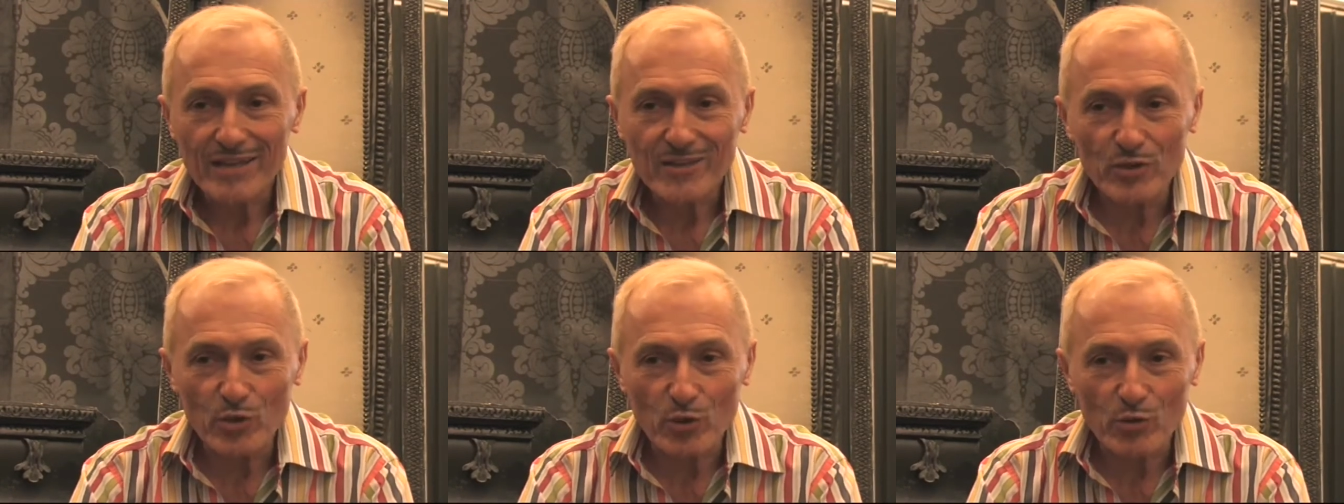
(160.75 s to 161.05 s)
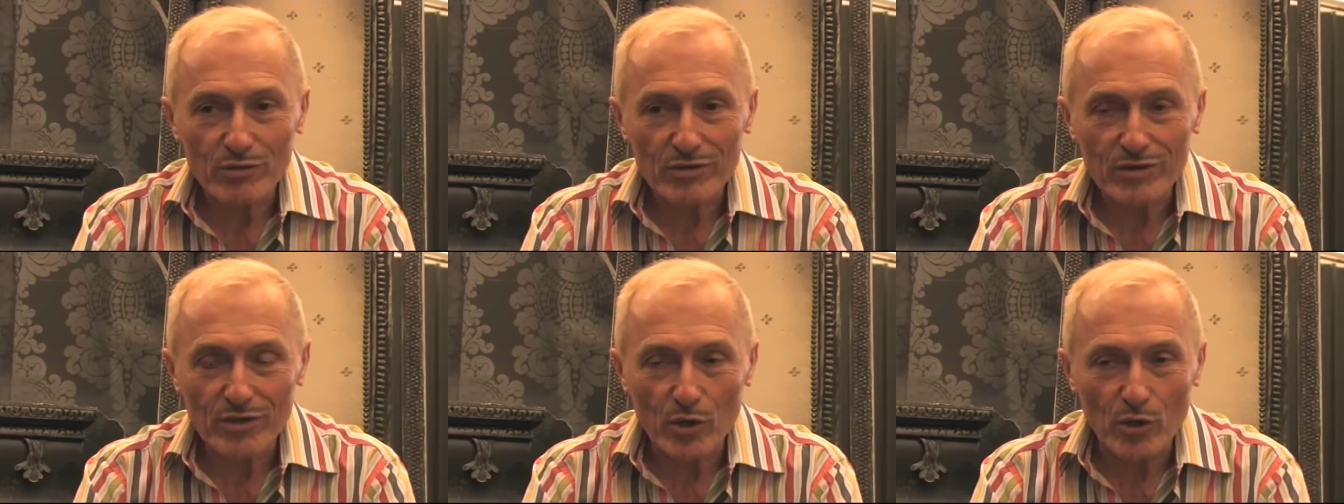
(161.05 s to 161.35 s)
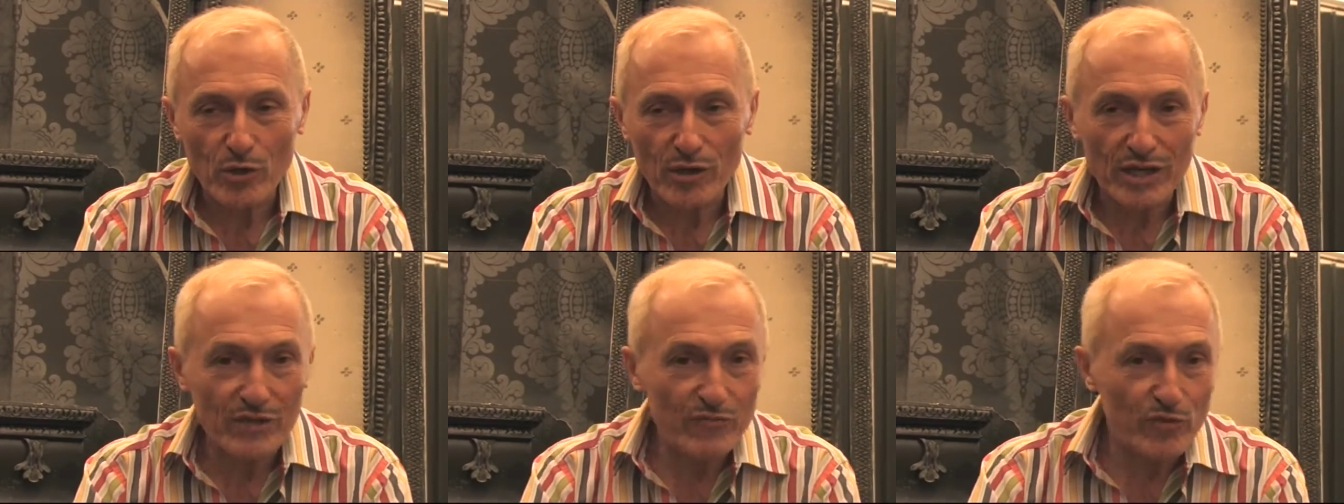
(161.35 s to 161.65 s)
donc
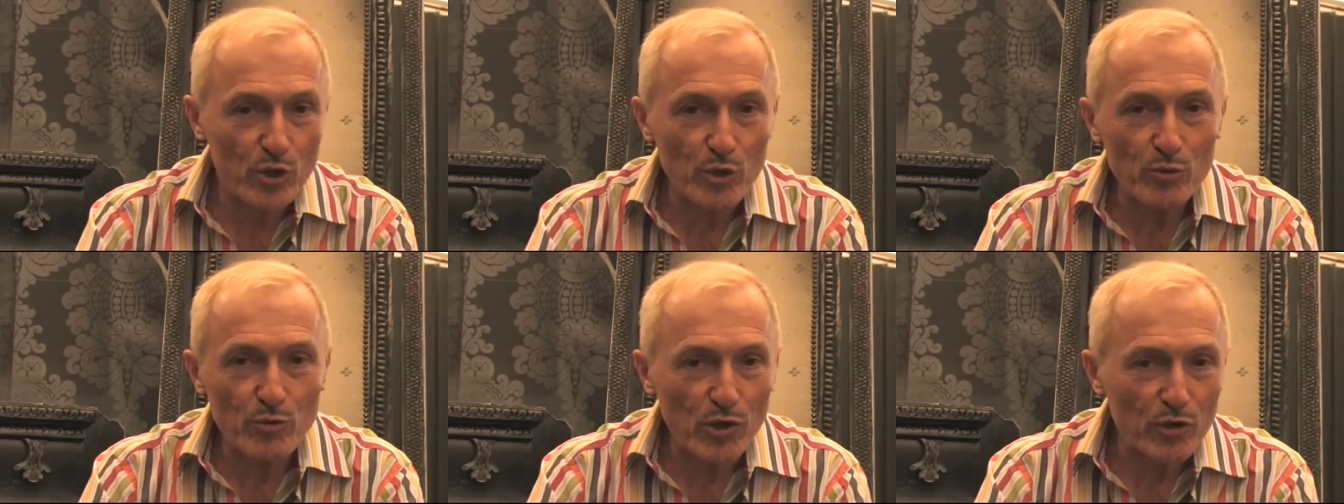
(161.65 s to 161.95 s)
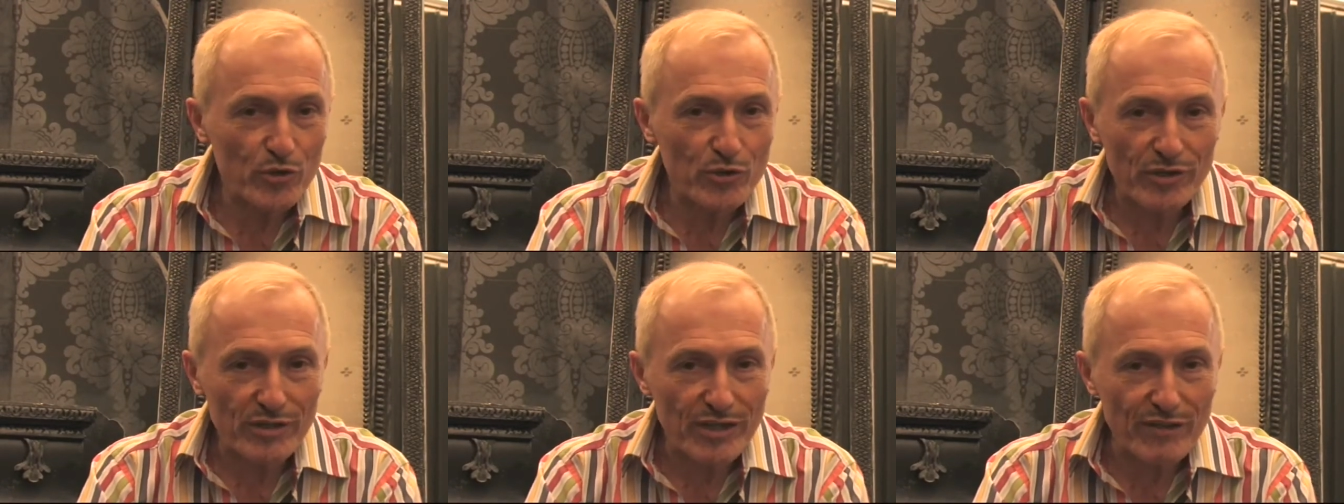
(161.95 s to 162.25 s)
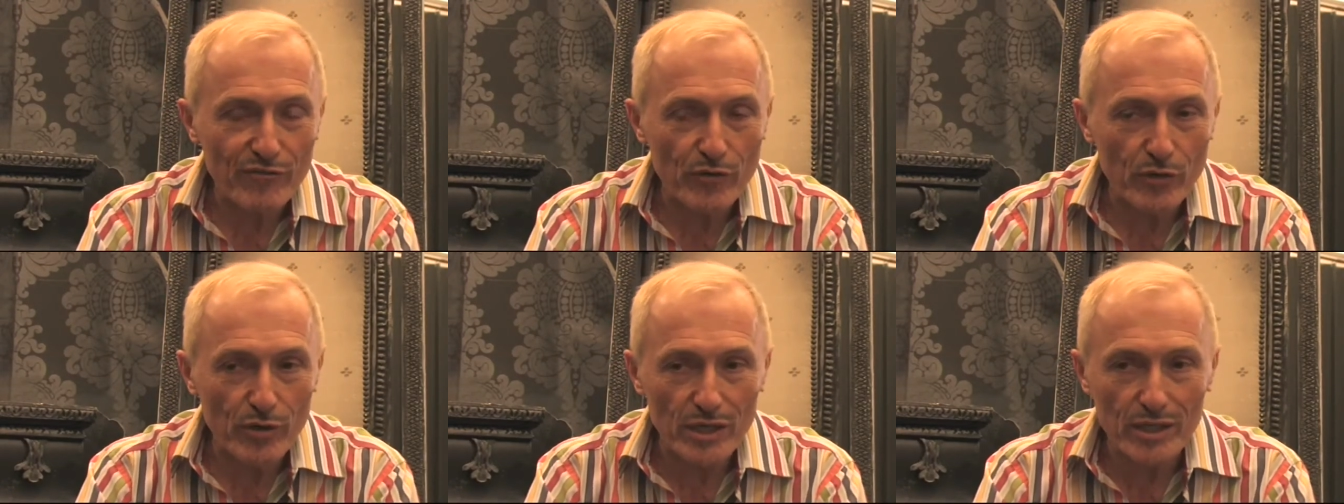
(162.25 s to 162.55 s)
euh, évoluant dans
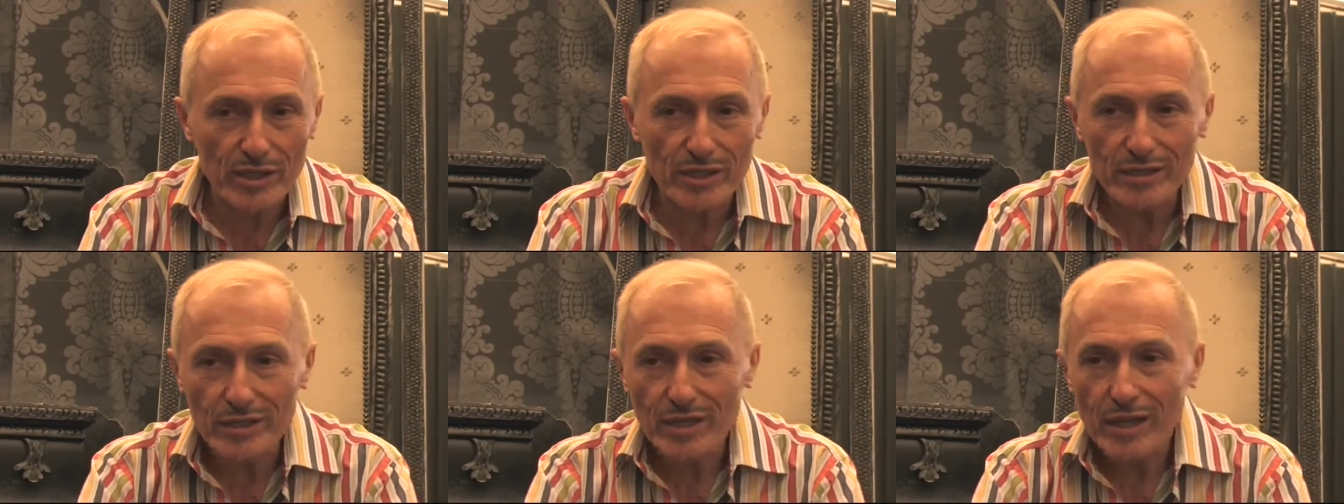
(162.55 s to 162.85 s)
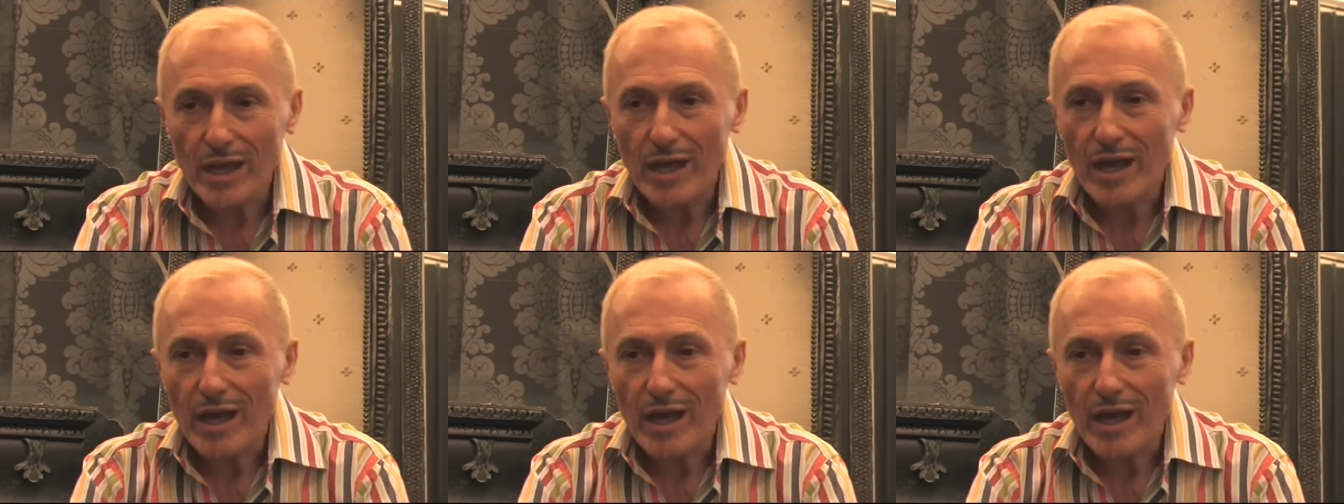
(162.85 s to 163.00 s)
la forêt,